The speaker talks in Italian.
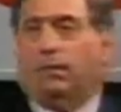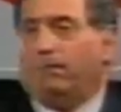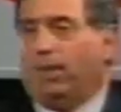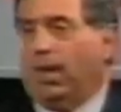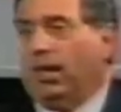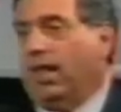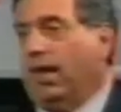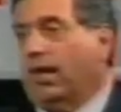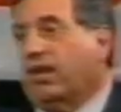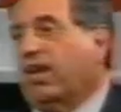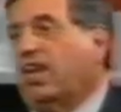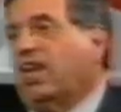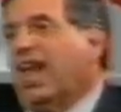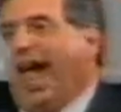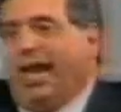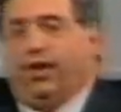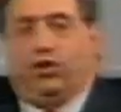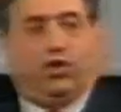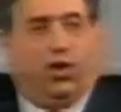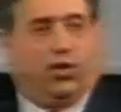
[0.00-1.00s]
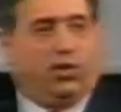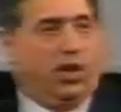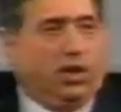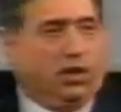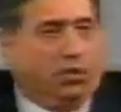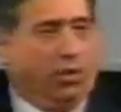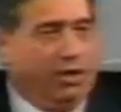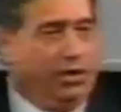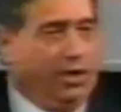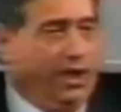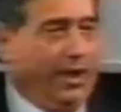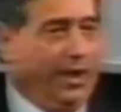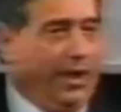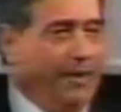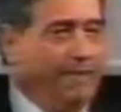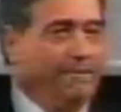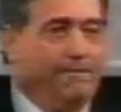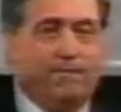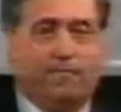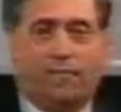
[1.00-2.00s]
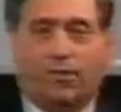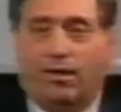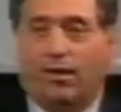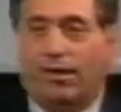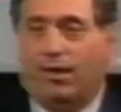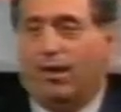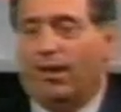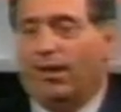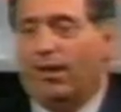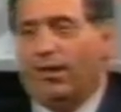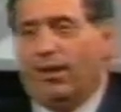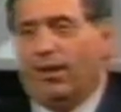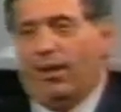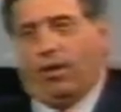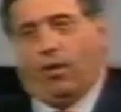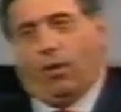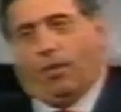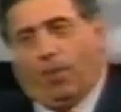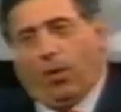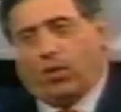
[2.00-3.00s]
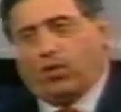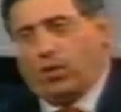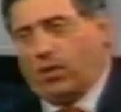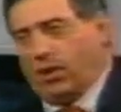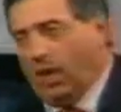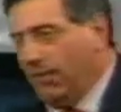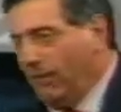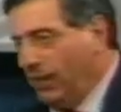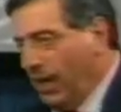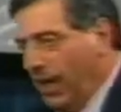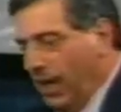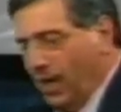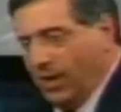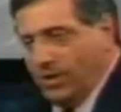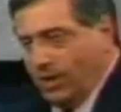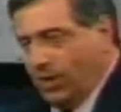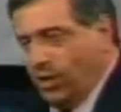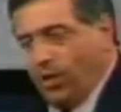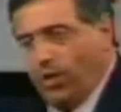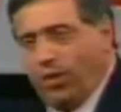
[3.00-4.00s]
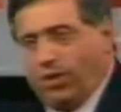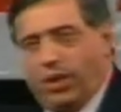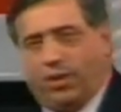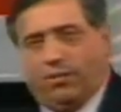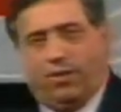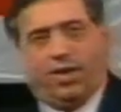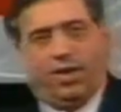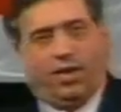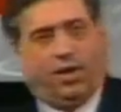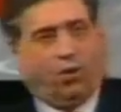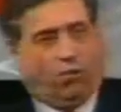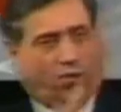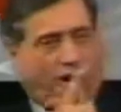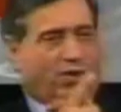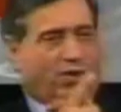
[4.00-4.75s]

pellegrinaggio, si suol dire. Io posso dirvi, ci sono stato anch'io una